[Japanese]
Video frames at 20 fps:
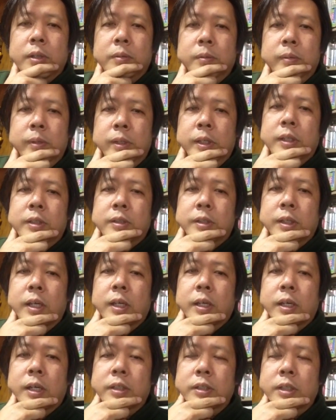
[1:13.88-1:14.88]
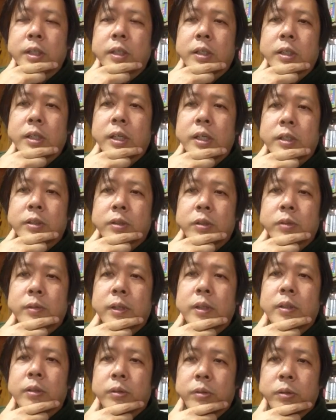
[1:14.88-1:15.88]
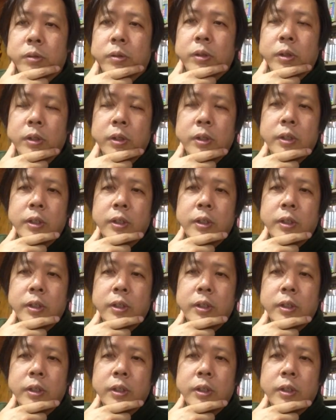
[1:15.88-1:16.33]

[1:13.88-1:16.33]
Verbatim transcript: にですね、阪神タイガースのファンと